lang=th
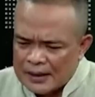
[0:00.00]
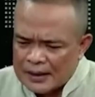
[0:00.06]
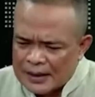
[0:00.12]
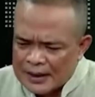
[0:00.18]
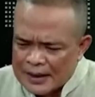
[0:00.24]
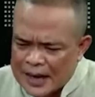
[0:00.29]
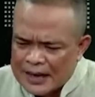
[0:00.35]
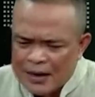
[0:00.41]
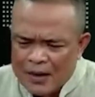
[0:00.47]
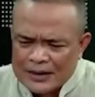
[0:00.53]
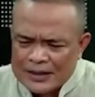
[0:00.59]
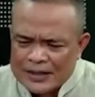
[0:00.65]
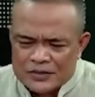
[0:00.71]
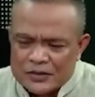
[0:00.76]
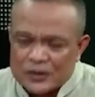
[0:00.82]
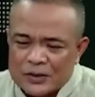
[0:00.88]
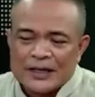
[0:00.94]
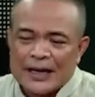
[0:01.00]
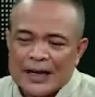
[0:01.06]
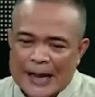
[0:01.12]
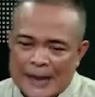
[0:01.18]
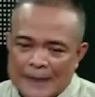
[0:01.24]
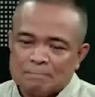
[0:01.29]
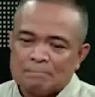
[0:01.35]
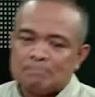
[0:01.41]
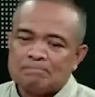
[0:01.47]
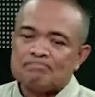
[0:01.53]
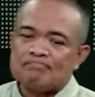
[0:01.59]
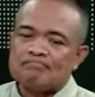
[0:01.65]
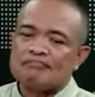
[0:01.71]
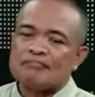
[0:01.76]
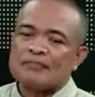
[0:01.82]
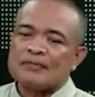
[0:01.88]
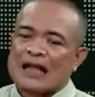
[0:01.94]
แน่นอนที่สุดเนี่ยนะครับ
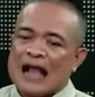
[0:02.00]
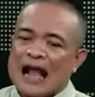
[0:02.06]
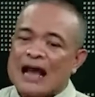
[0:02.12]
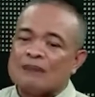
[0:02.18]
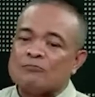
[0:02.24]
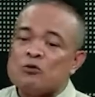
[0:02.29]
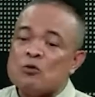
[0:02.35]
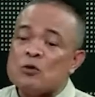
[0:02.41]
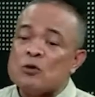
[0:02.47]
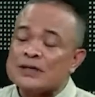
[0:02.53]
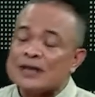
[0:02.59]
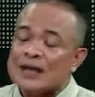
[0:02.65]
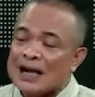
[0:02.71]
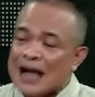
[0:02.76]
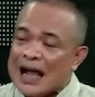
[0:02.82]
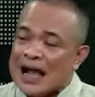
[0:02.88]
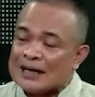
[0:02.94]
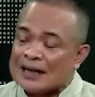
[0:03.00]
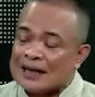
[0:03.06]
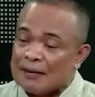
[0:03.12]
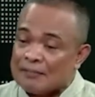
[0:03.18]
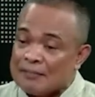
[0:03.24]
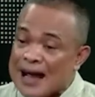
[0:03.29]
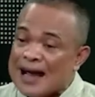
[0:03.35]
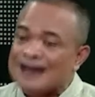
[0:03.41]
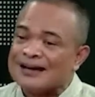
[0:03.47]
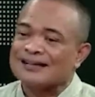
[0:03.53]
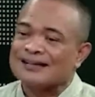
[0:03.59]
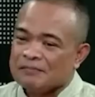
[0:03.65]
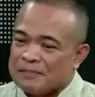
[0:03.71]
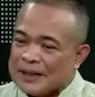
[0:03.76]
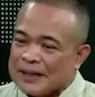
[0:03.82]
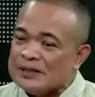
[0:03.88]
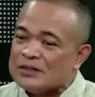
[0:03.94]
การพูดเรื่องการกลับบ้าน
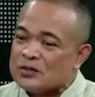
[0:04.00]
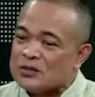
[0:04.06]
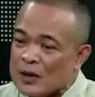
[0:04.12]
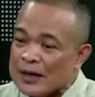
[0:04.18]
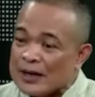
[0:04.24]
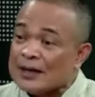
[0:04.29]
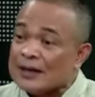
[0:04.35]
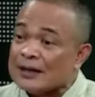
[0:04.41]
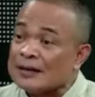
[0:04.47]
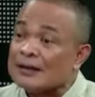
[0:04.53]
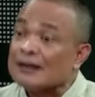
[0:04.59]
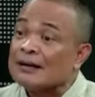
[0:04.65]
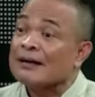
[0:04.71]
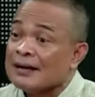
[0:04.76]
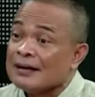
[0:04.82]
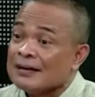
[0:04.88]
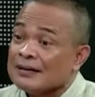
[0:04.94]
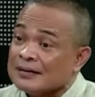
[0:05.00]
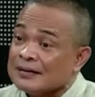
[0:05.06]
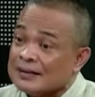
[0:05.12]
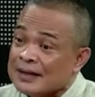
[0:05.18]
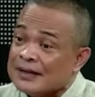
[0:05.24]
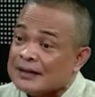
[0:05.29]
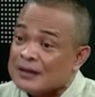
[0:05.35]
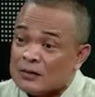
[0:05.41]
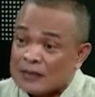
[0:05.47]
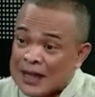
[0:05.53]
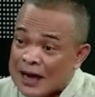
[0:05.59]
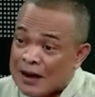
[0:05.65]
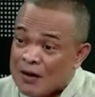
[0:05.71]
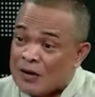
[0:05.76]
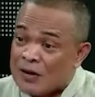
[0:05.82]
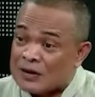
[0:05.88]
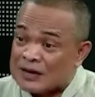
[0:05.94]
เป็นส่วนหนึ่งที่ต้องตั้
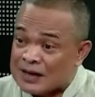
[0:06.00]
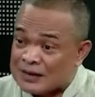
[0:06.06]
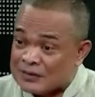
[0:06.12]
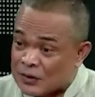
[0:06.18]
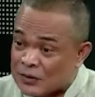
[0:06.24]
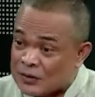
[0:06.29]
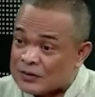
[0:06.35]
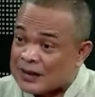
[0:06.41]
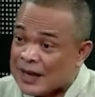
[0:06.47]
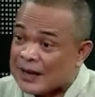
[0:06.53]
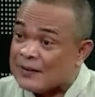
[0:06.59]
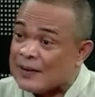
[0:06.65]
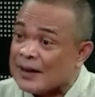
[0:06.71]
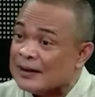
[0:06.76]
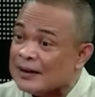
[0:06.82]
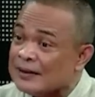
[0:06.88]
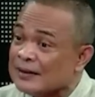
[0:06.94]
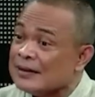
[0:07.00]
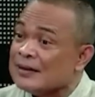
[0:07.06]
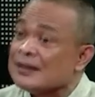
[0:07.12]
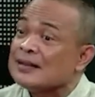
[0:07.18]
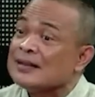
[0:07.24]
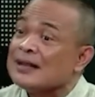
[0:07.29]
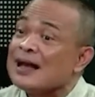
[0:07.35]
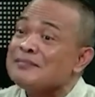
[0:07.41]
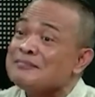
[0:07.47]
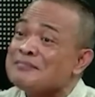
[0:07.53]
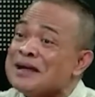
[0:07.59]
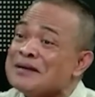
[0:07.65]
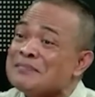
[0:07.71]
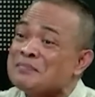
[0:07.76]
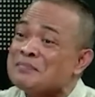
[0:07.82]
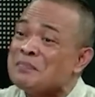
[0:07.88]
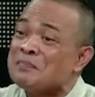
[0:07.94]
งข้อทังสงสัยว่า ท่าน
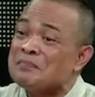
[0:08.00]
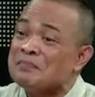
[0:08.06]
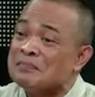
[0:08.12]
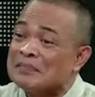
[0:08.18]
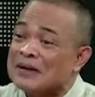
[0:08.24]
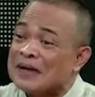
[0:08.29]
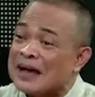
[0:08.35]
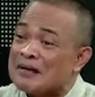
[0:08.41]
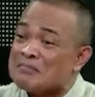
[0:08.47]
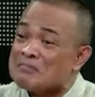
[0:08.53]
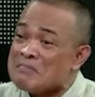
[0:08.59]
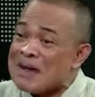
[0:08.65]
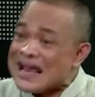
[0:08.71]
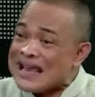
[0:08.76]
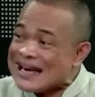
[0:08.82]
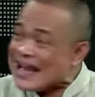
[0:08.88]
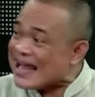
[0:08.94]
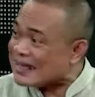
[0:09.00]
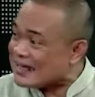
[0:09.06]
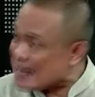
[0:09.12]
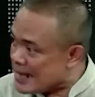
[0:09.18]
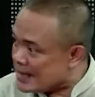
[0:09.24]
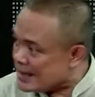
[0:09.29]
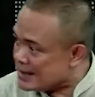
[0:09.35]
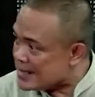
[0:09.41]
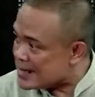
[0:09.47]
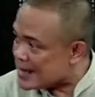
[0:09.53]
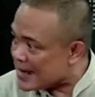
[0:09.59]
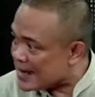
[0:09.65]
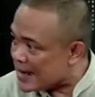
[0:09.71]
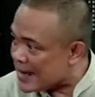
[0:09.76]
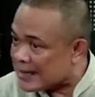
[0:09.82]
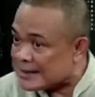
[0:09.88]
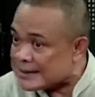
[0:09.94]
ไม่นะครับไม่แน่ใจเรื่อง
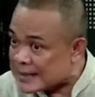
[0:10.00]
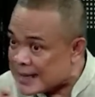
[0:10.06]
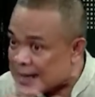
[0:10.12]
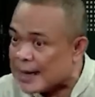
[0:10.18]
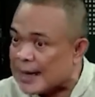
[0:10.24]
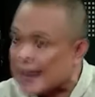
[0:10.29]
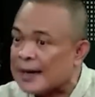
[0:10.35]
คะแนนเสียงไง